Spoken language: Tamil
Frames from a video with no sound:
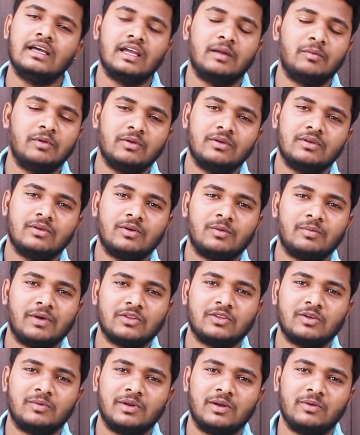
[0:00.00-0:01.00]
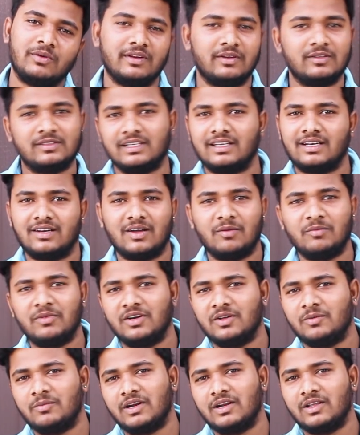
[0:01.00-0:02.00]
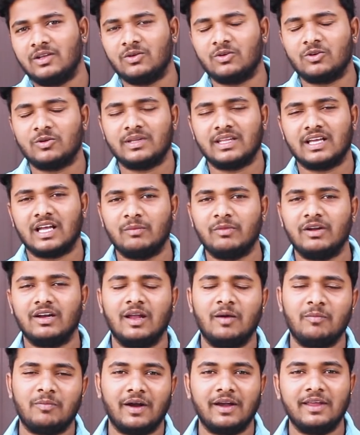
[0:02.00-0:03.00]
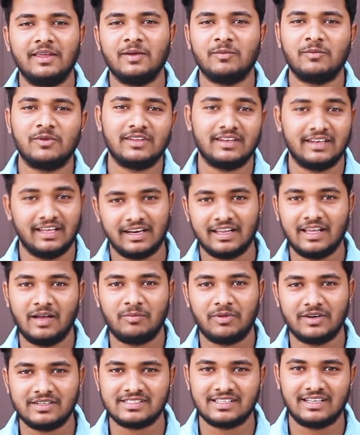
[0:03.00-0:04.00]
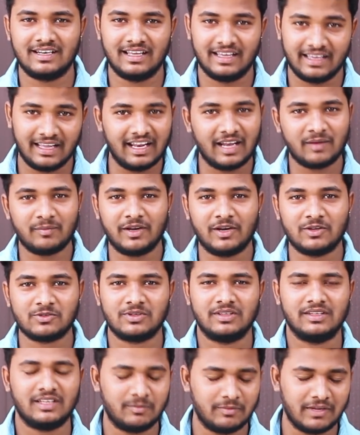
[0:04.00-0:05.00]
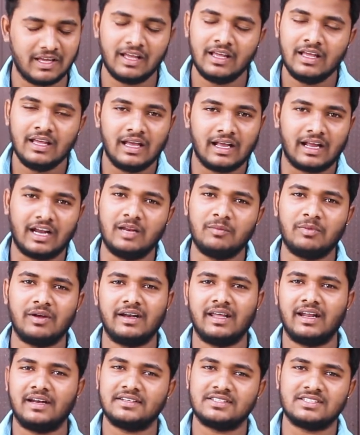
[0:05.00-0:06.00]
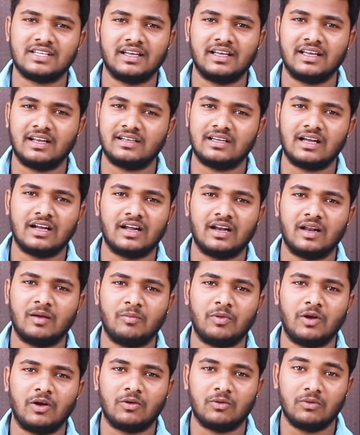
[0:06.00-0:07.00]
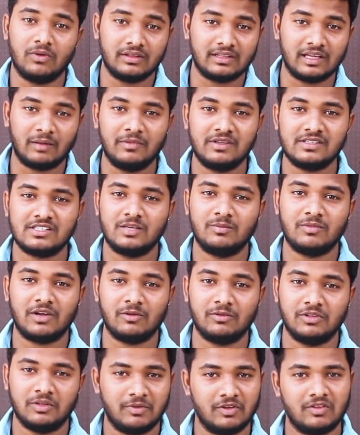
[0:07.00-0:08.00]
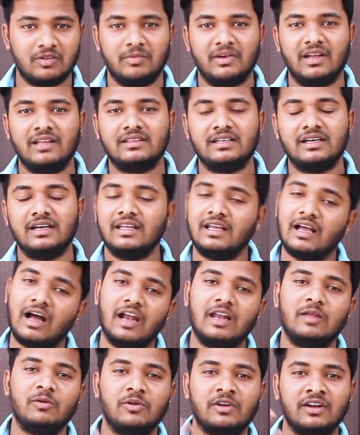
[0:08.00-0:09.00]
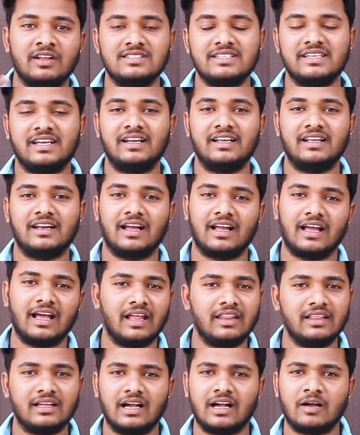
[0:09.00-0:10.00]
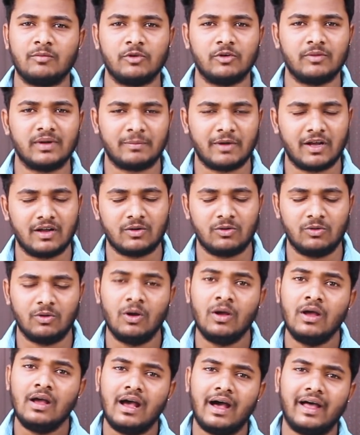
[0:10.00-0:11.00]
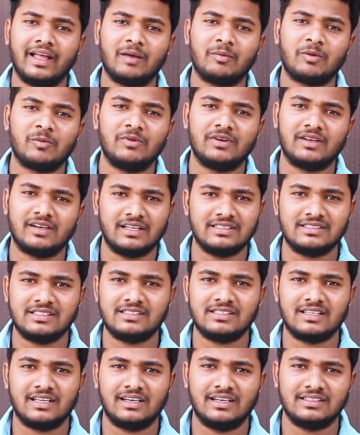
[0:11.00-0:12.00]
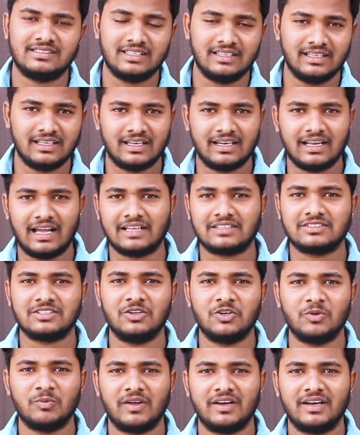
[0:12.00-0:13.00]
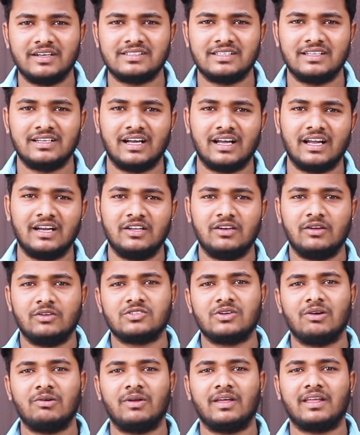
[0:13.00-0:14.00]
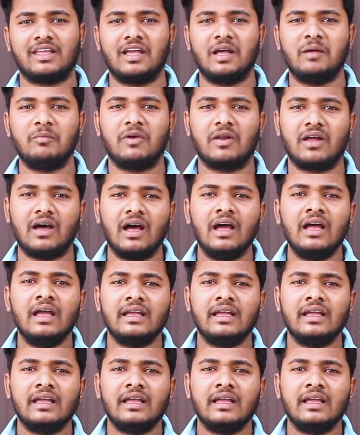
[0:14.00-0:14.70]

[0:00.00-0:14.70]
எப்படி ஒரு பார்த்தோம் அப்படின்னா ஒரு இருபத்தாயிரம் கமெண்ட்டுக்கு மேலே இருக்கும் அந்த கமெண்ட்லாம் படிக்கும்போது நிறையா படித்ததில் எல்லாருமே என்ன சொல்லியிருந்தாங்கன்னா கண்டிப்பாக டேரக்டர் சங்கருக்காக நான் பார்க்கணும் தமிழ் சினிமாவில் வந்து பார்த்தோம் அப்படின்னா த்ரீ டி ஹாலிவுட் ரேஞ்சுக்கு எடுக்கிறாங்க அதுக்காக போ பார்க்கணும் அதுக்கப்புறம் மட்டும் ரஜினி சார் நடிச்சிருக்காரு அக்ஷய்குமார் நடிச்சிருக்காங்க நிரோஷாவோட கேமரா